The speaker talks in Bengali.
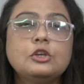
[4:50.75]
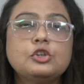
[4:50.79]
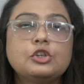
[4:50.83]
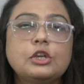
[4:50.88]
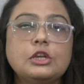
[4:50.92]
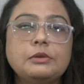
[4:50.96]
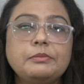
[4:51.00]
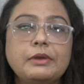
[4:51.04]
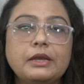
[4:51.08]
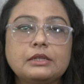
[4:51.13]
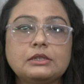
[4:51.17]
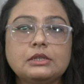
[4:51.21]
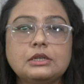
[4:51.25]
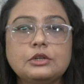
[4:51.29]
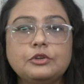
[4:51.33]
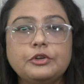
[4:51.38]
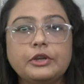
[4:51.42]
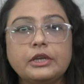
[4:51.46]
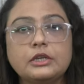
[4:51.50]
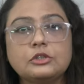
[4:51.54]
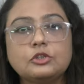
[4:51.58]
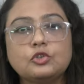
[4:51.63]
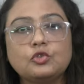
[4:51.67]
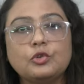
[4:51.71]
সেই ম্যাচে
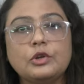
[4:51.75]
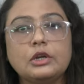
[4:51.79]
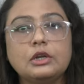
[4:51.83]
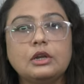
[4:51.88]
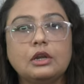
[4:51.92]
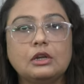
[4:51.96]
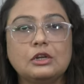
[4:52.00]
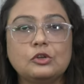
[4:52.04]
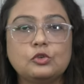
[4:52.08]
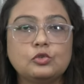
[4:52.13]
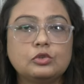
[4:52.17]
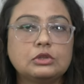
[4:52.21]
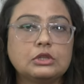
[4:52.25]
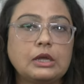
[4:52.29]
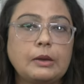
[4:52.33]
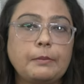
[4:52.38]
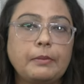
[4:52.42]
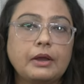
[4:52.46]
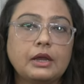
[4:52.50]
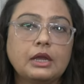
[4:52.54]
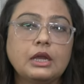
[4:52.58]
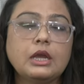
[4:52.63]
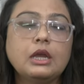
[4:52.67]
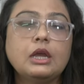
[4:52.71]
গ্রেক স্টুয়ার রানিরুদ
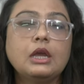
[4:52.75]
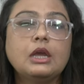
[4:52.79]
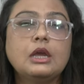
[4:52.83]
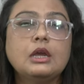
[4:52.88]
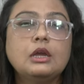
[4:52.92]
থাপাকে